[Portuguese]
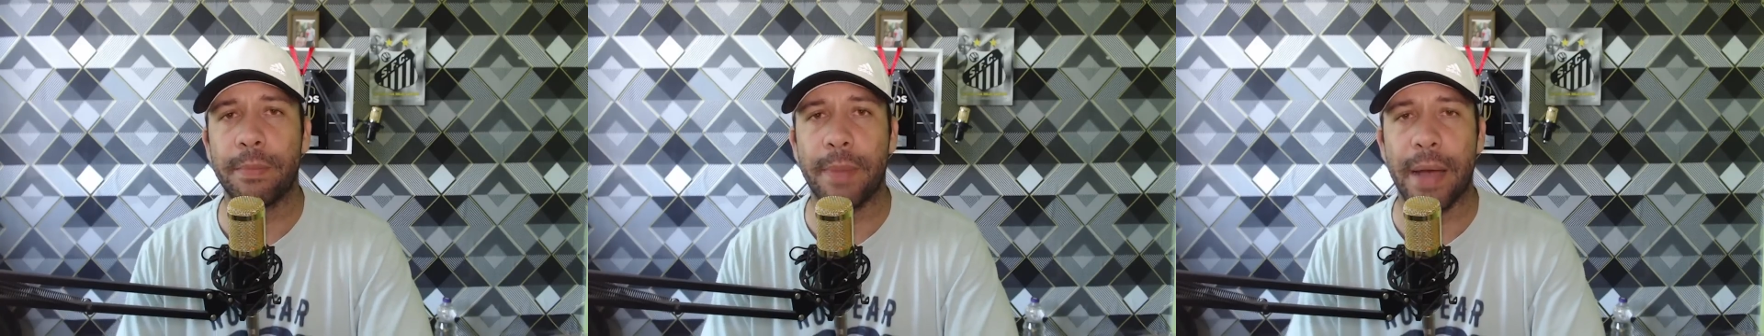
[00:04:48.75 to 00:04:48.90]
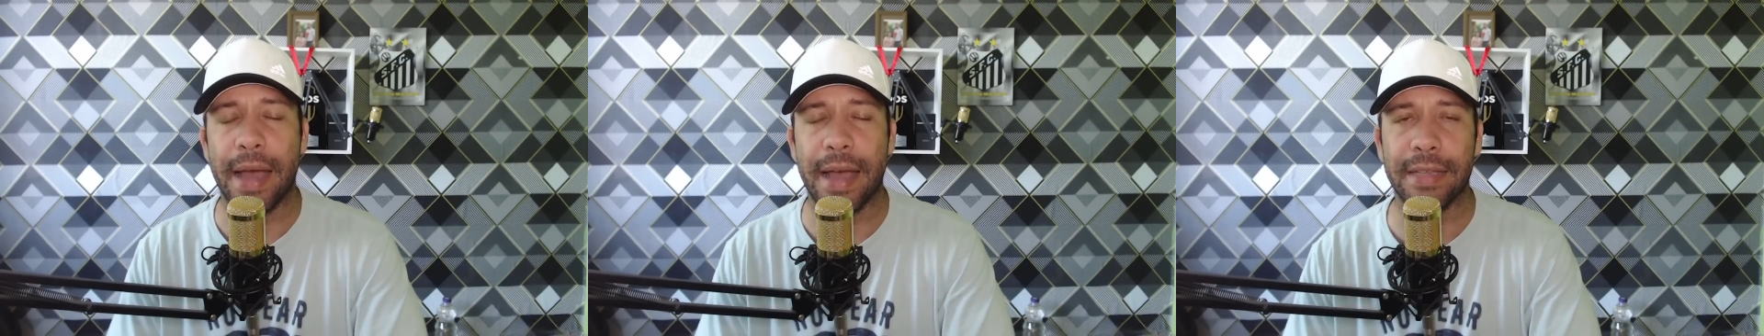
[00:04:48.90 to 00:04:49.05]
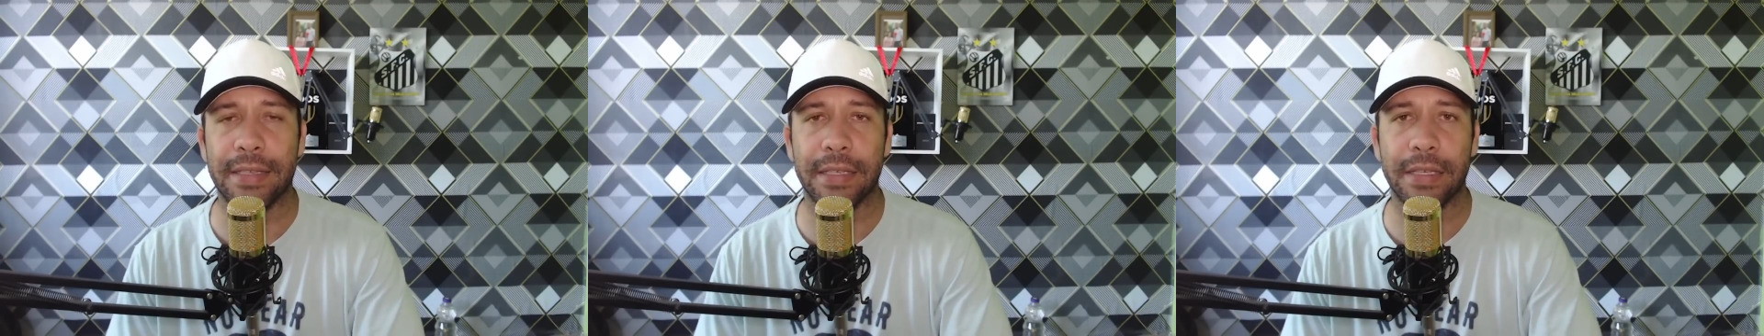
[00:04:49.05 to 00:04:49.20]

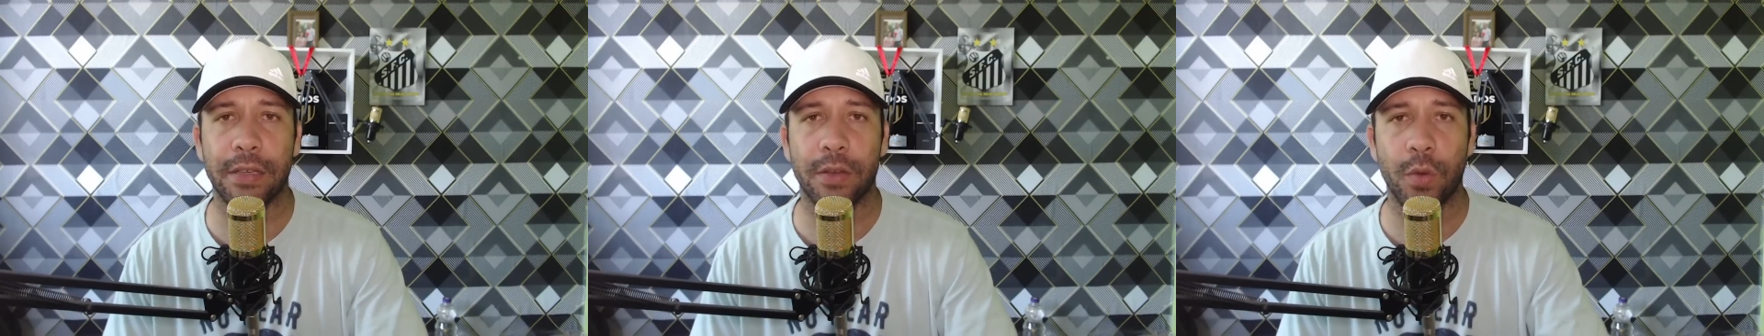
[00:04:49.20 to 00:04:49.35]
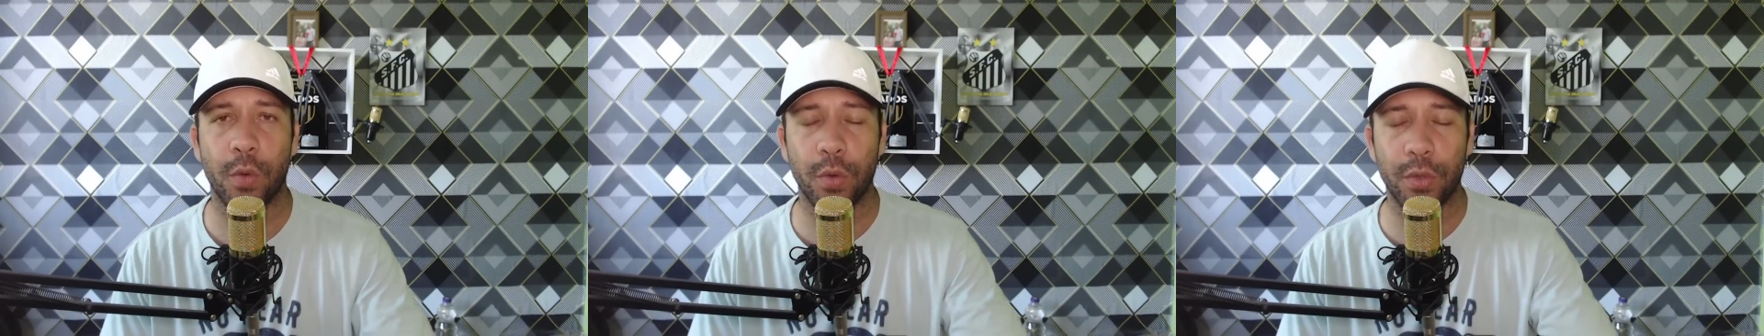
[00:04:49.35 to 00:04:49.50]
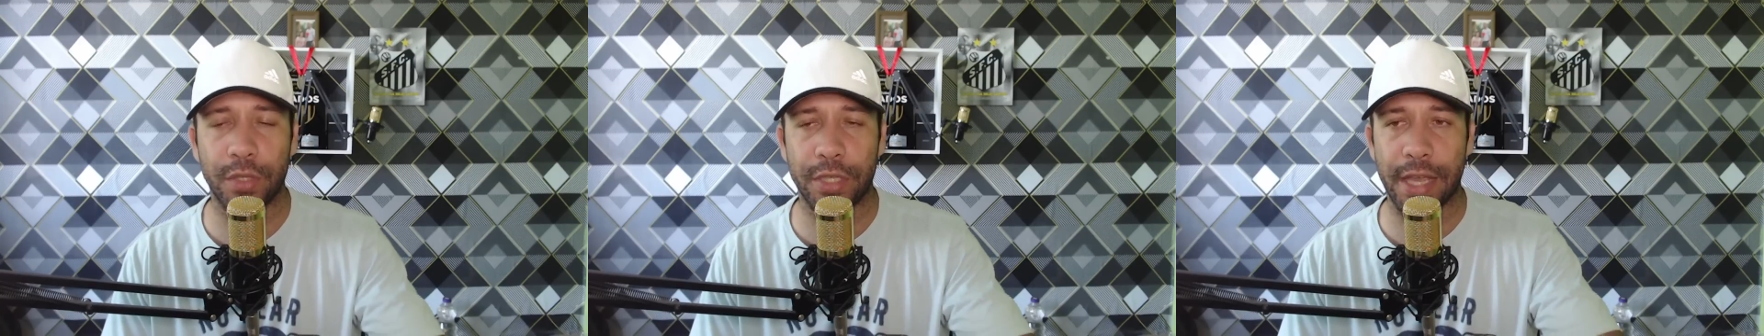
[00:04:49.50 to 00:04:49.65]
base
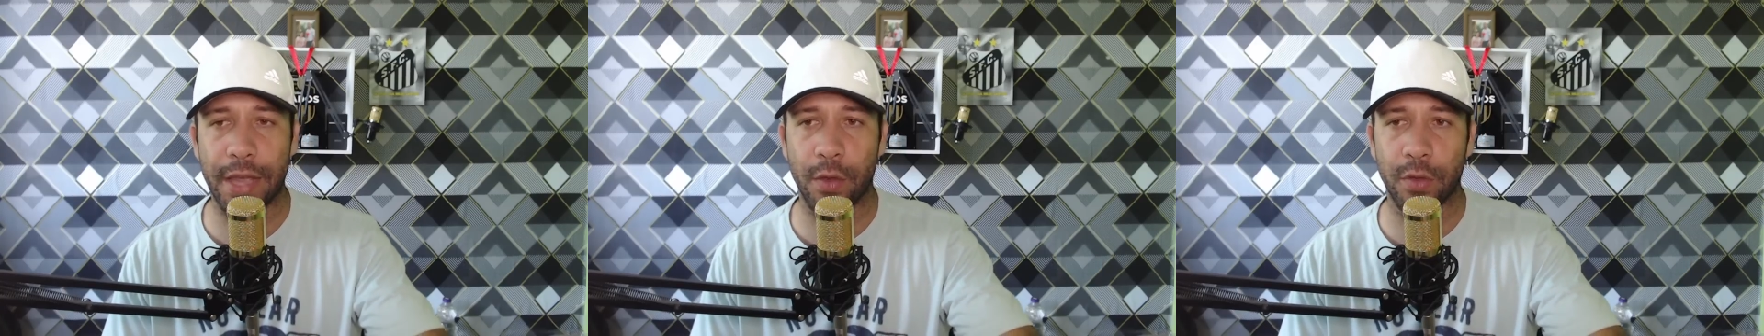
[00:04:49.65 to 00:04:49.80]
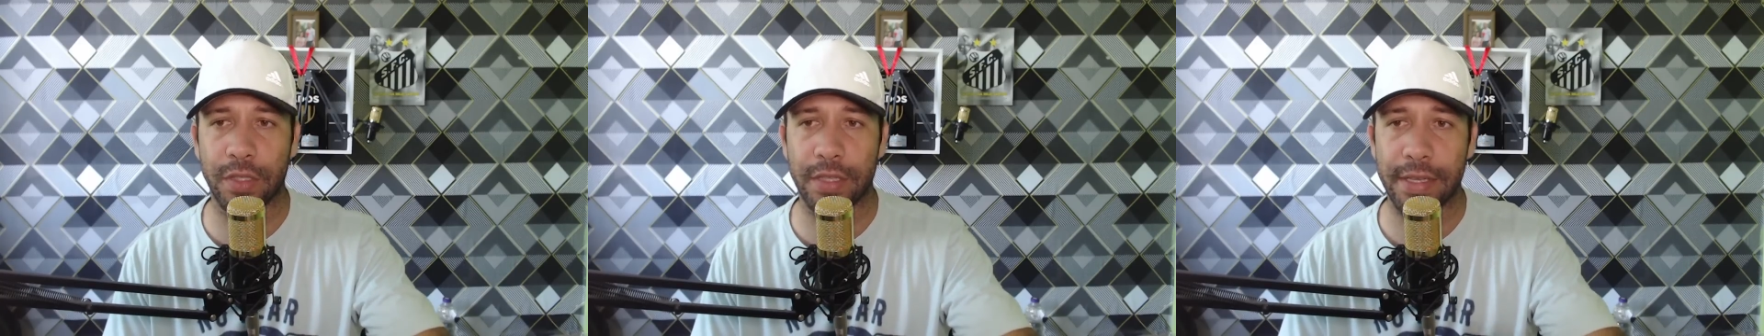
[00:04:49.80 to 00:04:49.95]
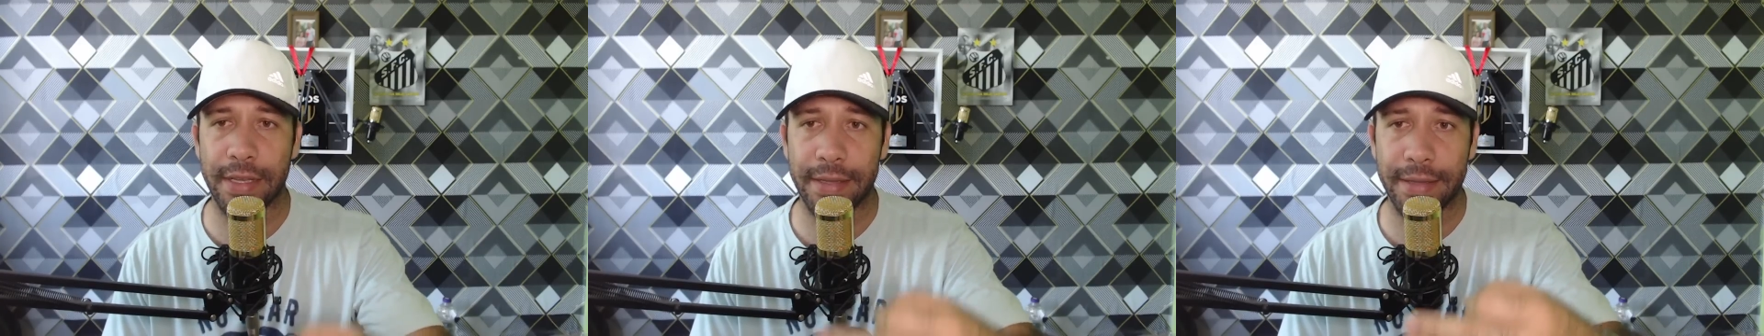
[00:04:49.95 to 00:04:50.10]
o
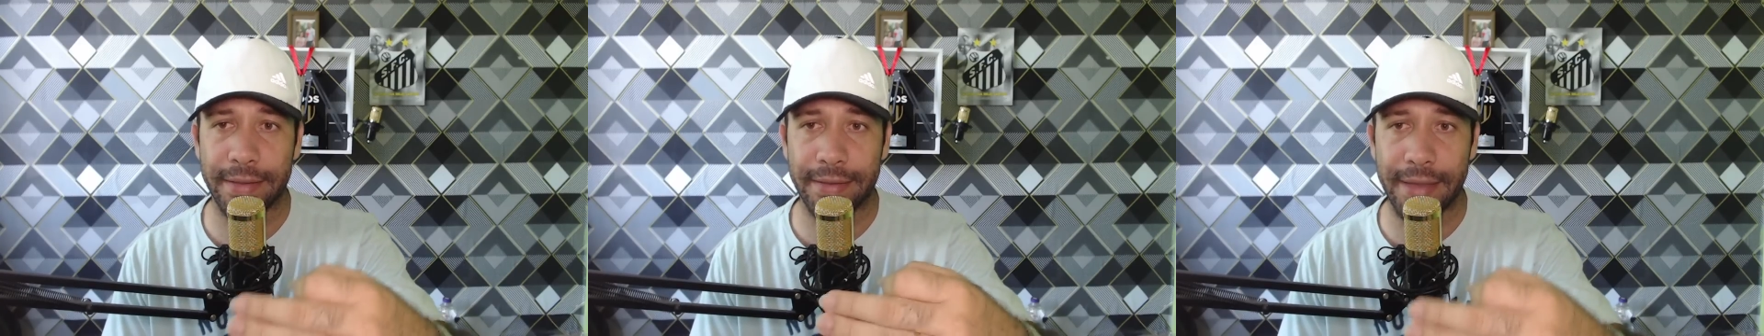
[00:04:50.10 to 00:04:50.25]
Chelsea